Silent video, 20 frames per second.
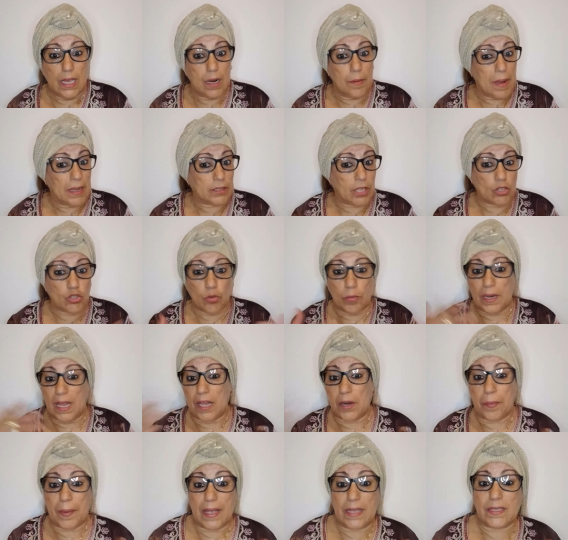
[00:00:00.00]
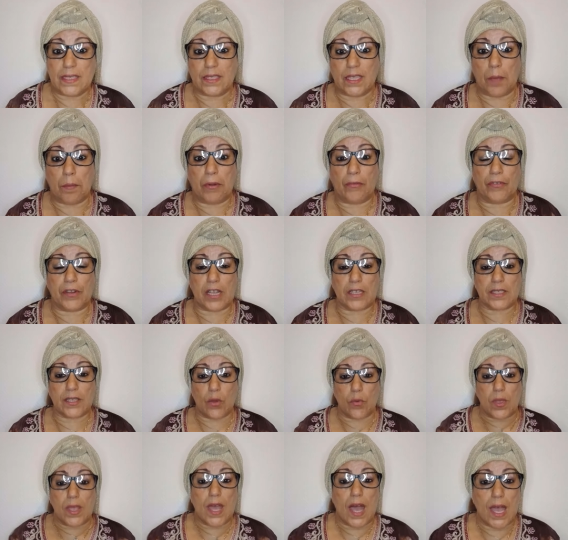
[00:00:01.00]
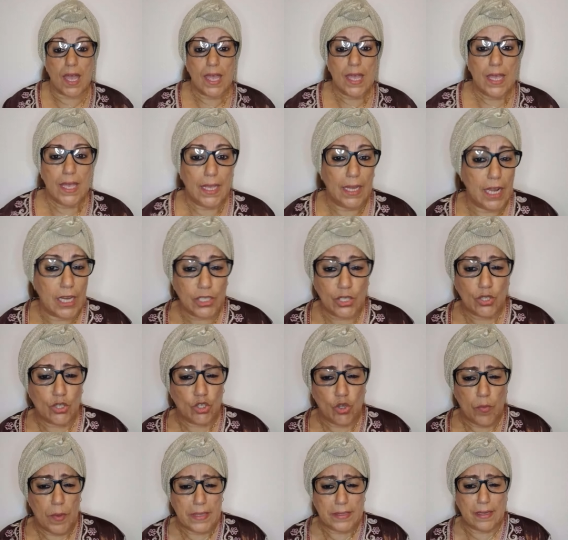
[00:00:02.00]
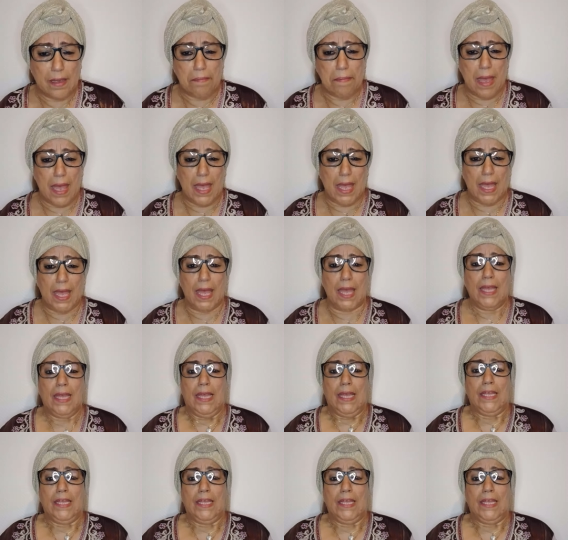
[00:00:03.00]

الا ما عطاتو بالعربيه تعطيه بالفرنساويه علاش نتوما زعما